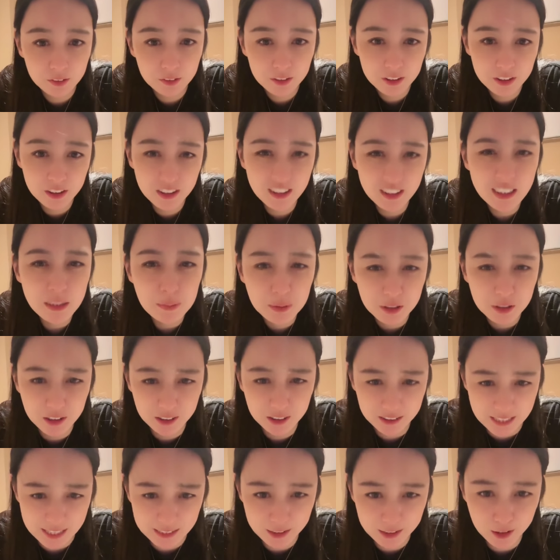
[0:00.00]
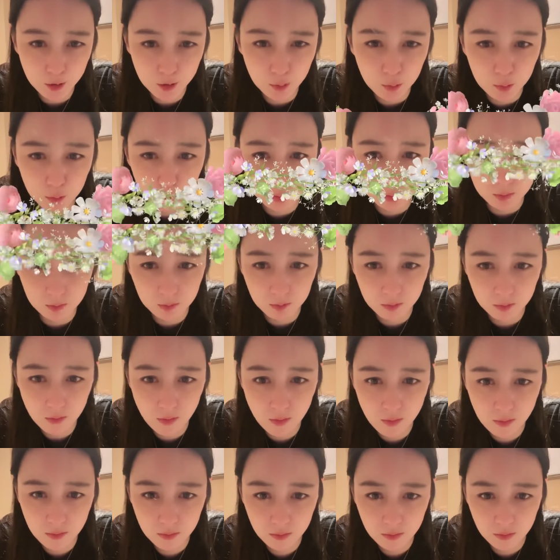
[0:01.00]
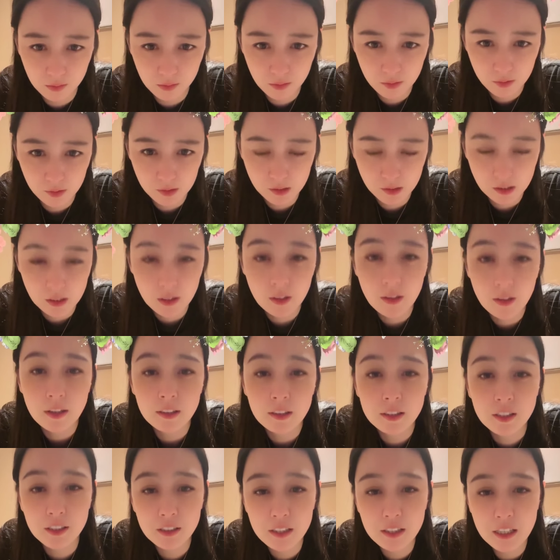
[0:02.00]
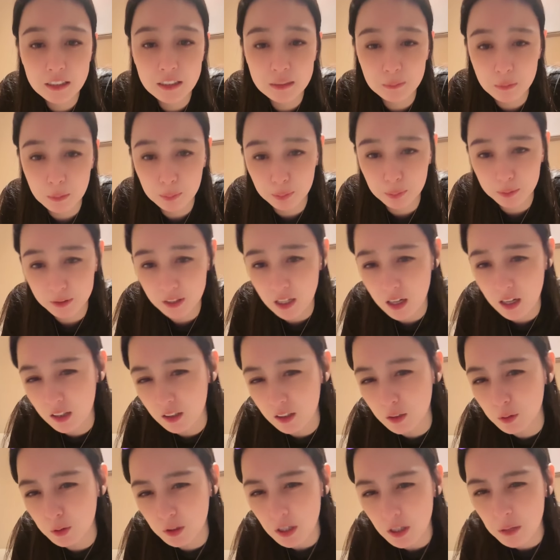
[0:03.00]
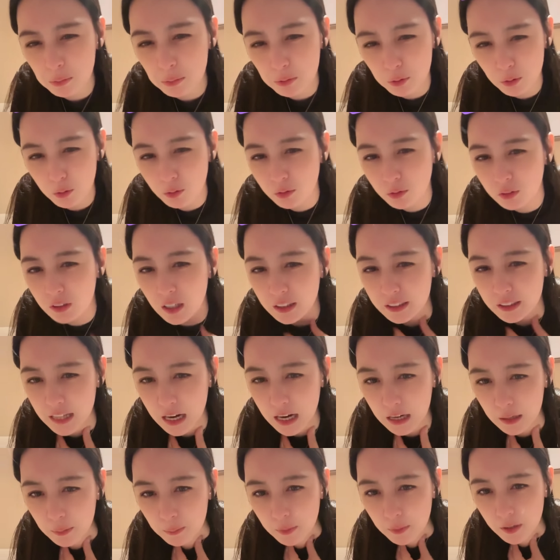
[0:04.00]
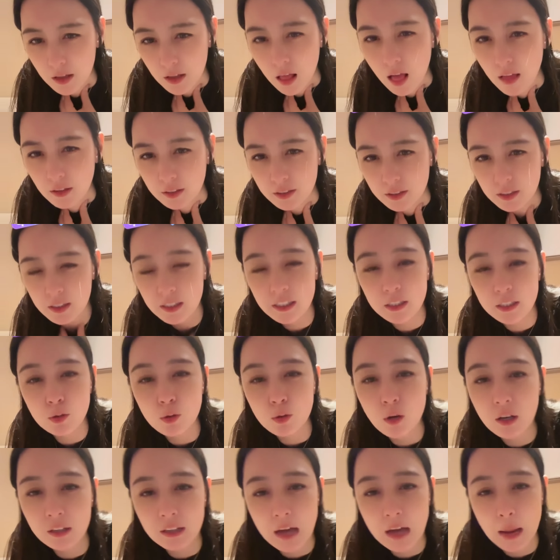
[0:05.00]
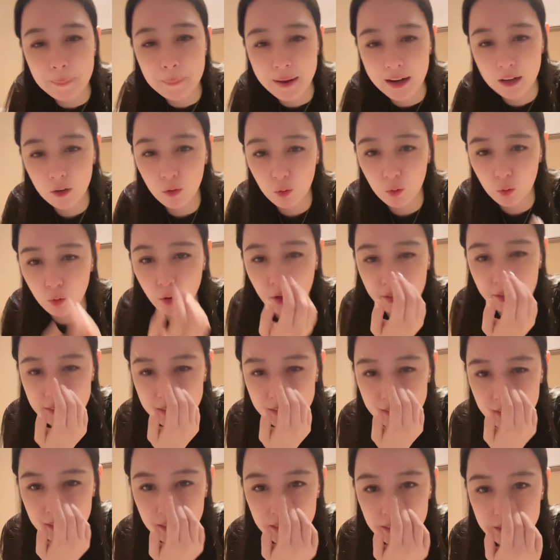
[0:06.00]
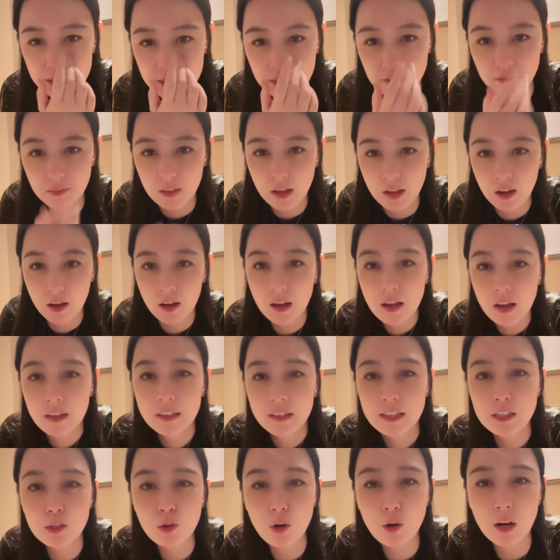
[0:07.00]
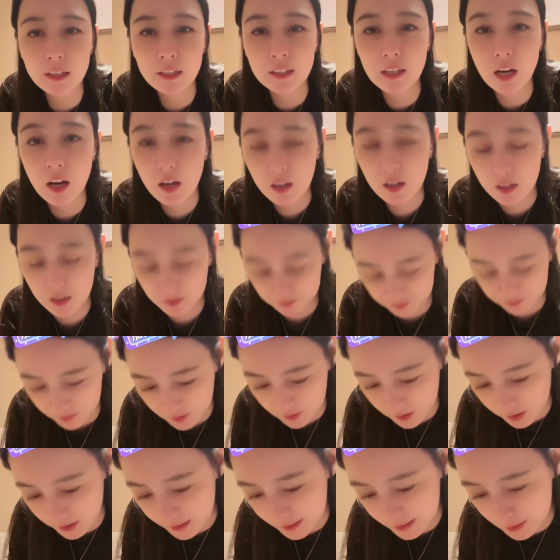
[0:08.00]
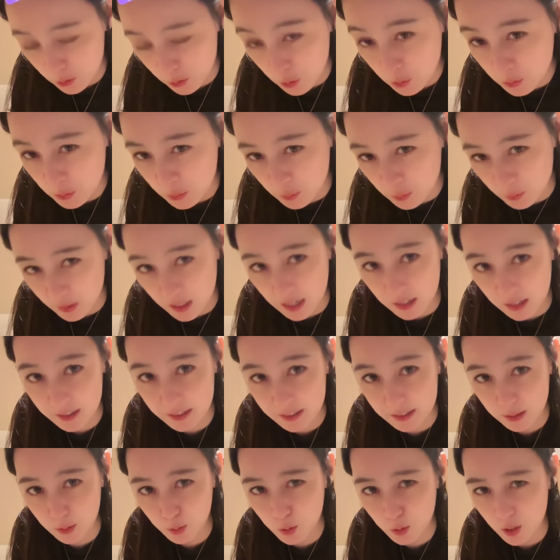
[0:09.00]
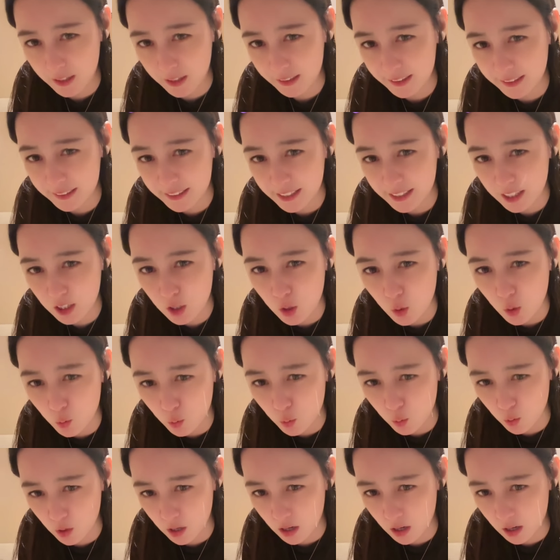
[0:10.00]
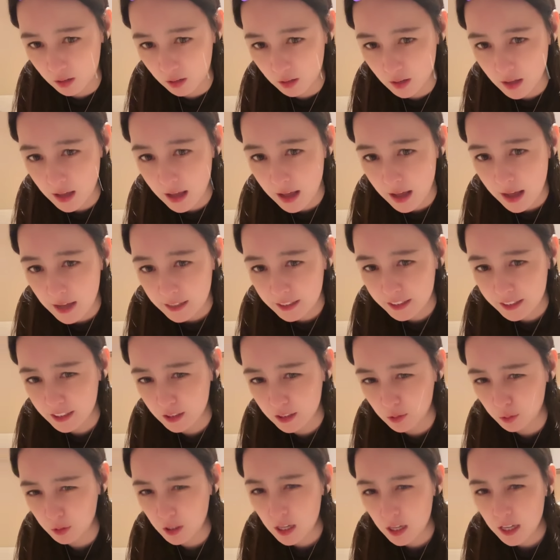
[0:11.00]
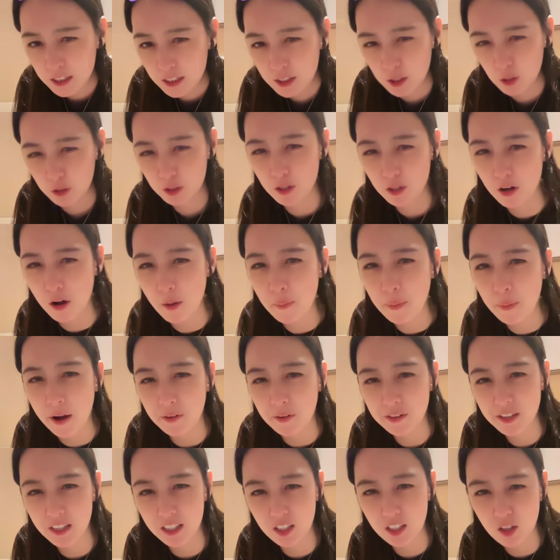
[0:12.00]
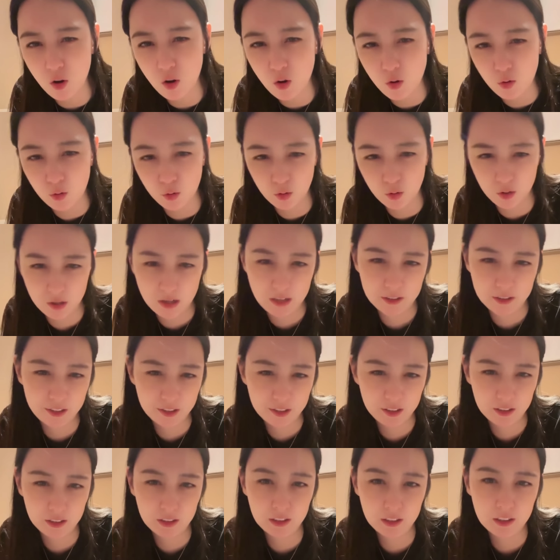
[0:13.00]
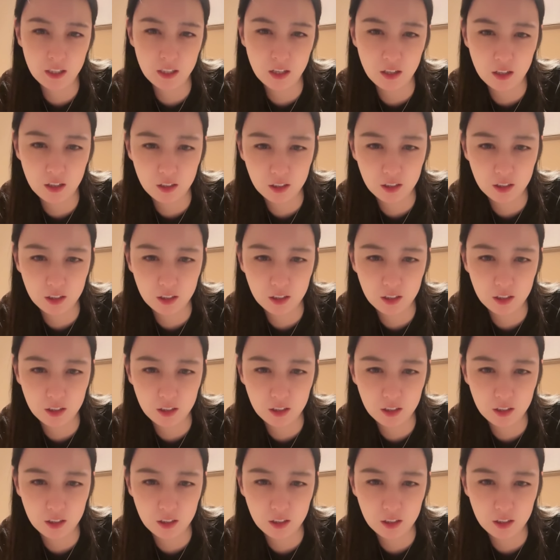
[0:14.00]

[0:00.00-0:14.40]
是不是难受？今天怎么不唱？我唱不动了，家人们。感谢林川哥白露弄，感谢感谢，林川哥，够了，林川哥你够了，小小草宝你够了，真的。